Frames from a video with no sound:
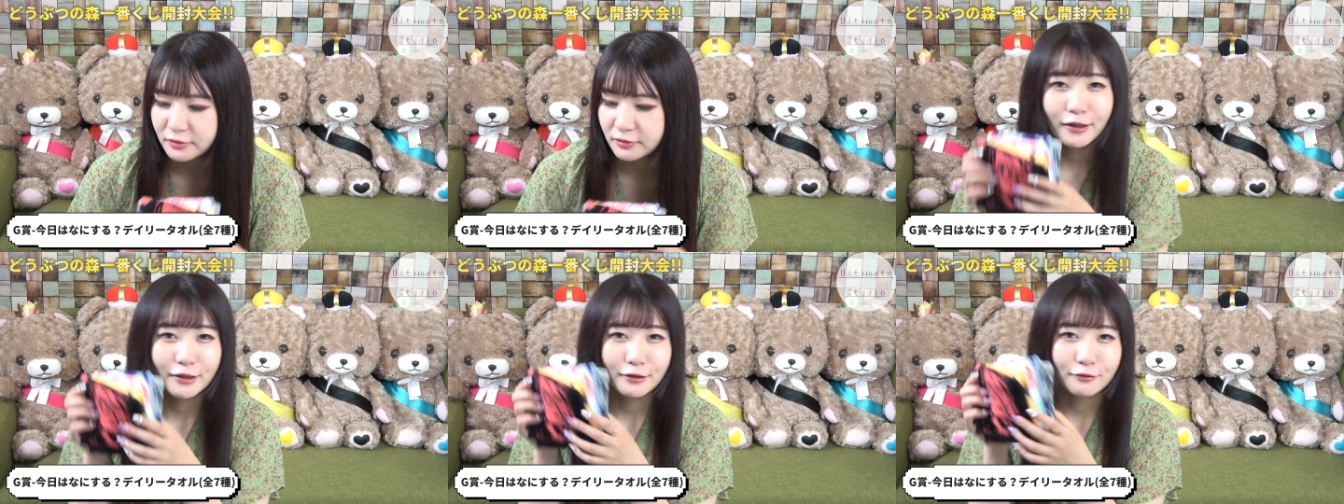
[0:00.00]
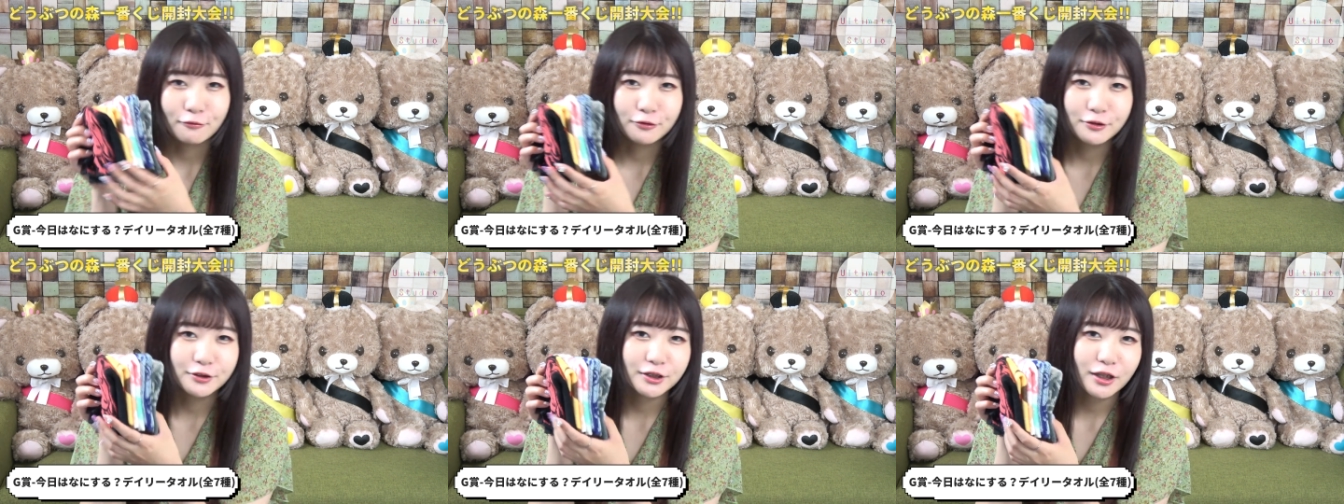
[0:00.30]
はい、
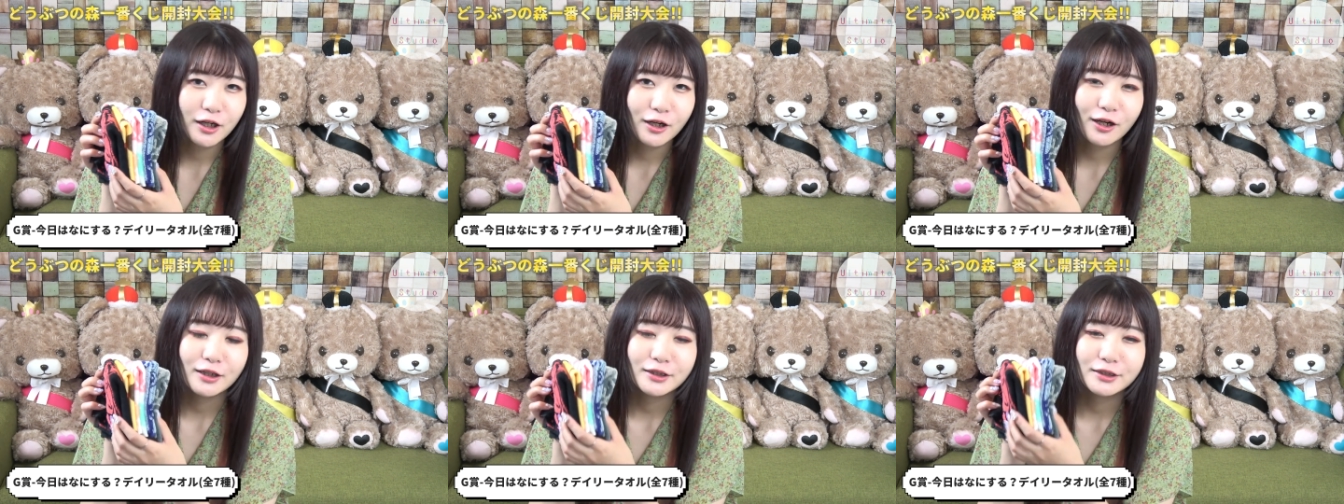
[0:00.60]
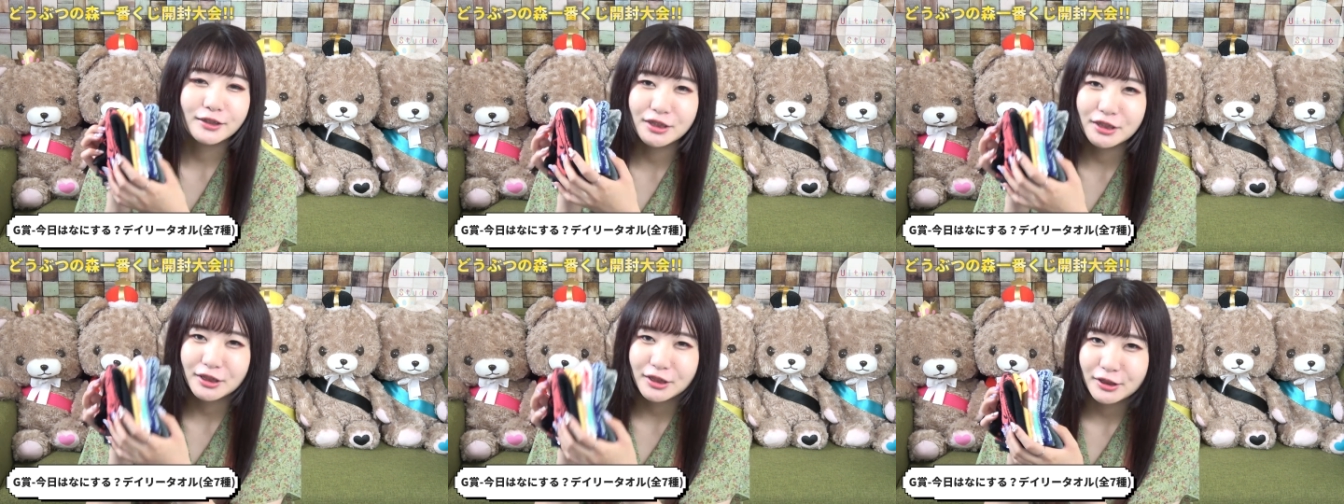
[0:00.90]
こちらが
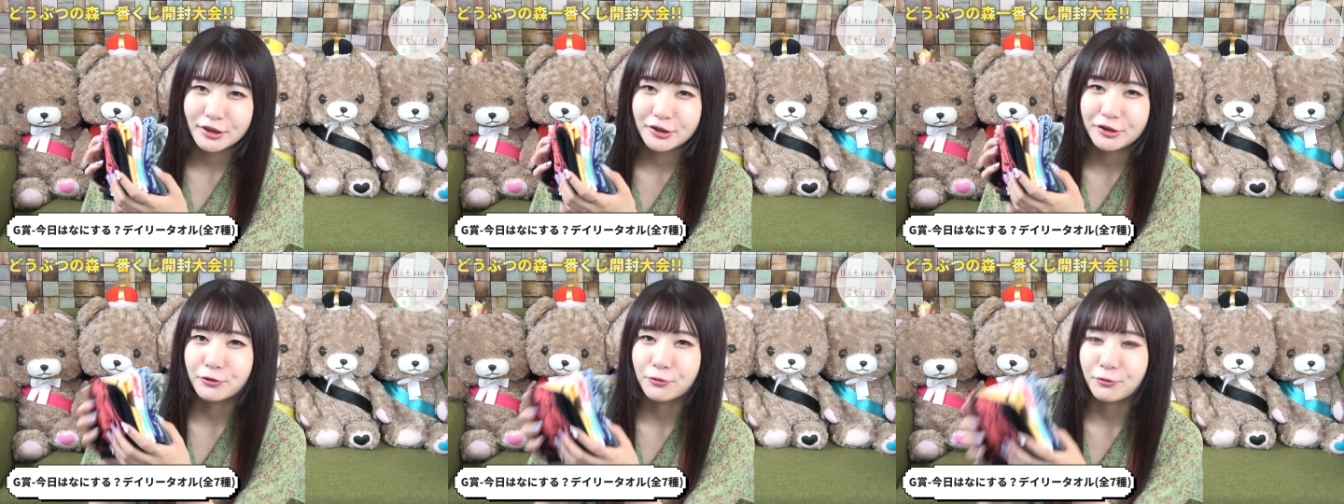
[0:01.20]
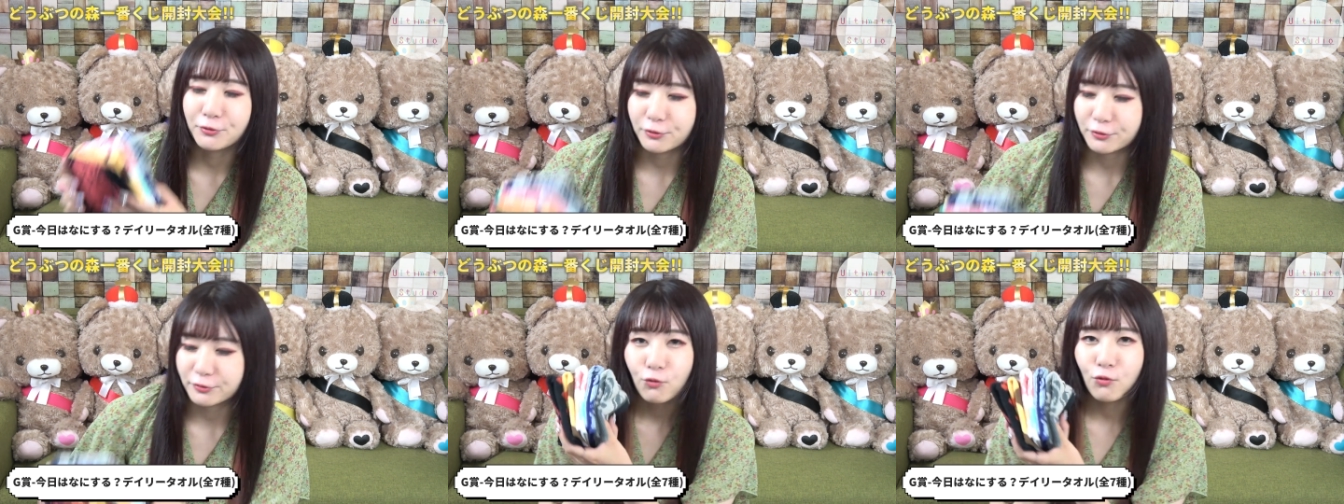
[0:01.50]
G
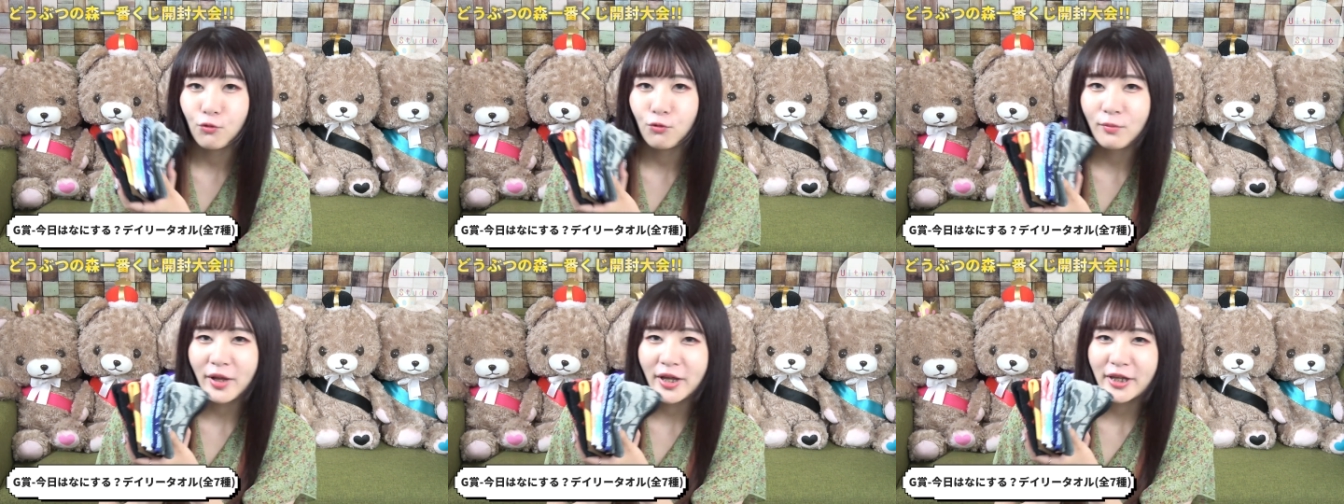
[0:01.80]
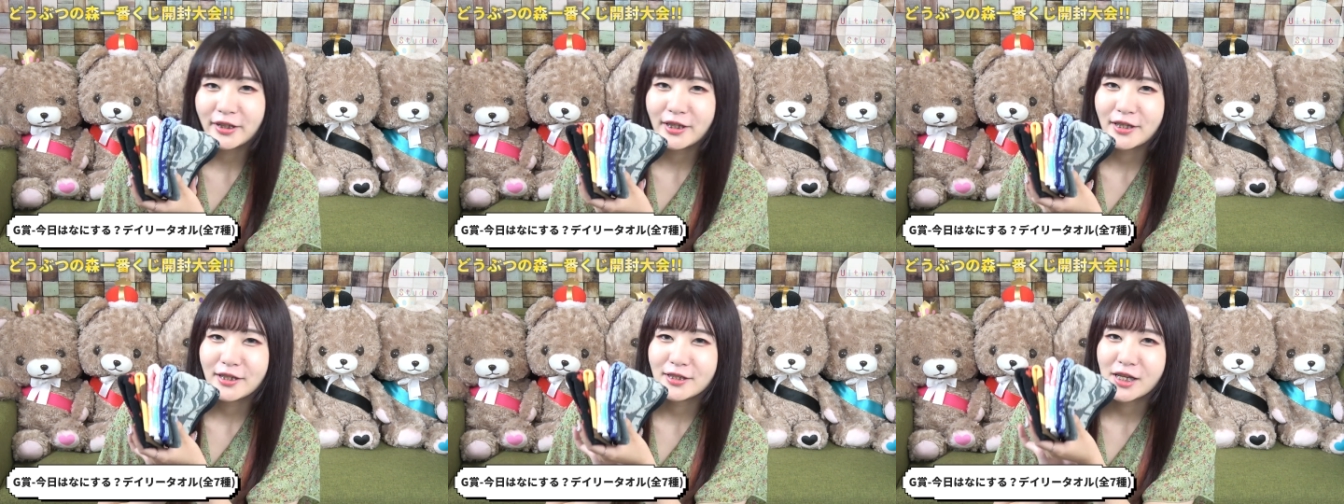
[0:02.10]
賞。5枚で